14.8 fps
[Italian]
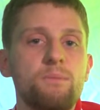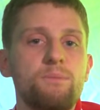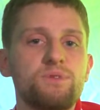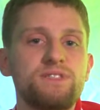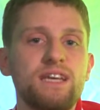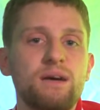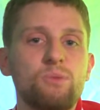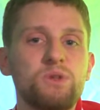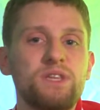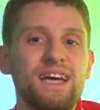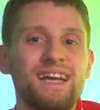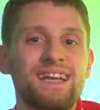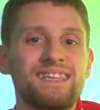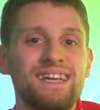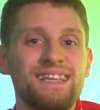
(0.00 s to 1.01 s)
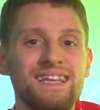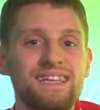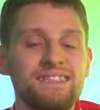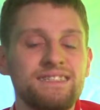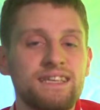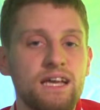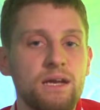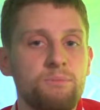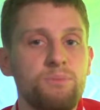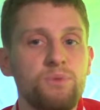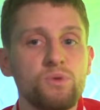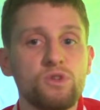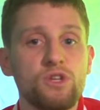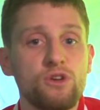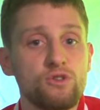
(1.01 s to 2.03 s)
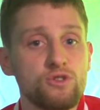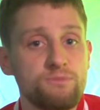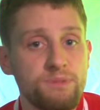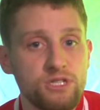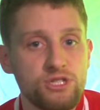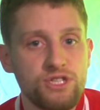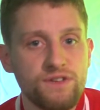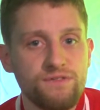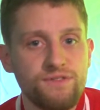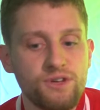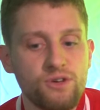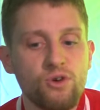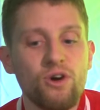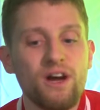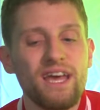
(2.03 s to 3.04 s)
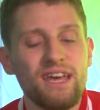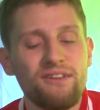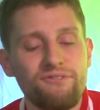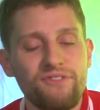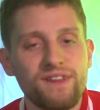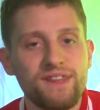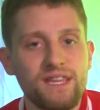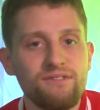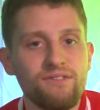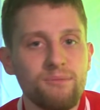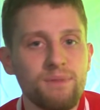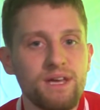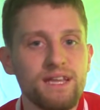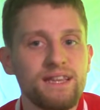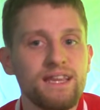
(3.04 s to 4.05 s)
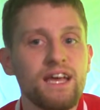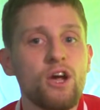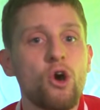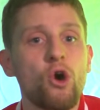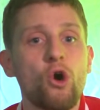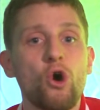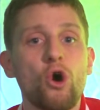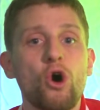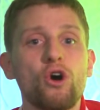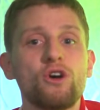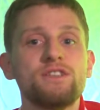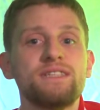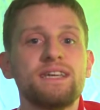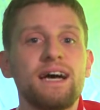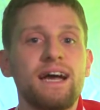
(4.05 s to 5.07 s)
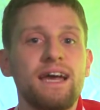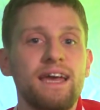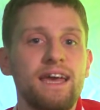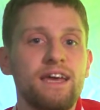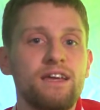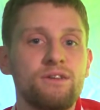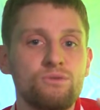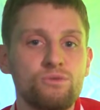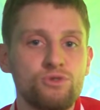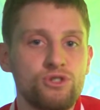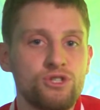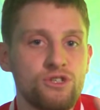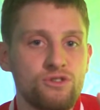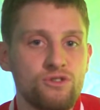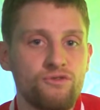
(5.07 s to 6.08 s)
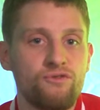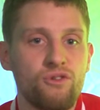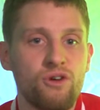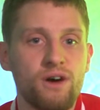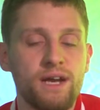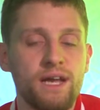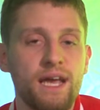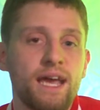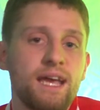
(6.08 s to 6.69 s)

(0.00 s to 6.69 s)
possiamo andare ad analizzare più nello specifico effettivamente cosa è uscito fuori.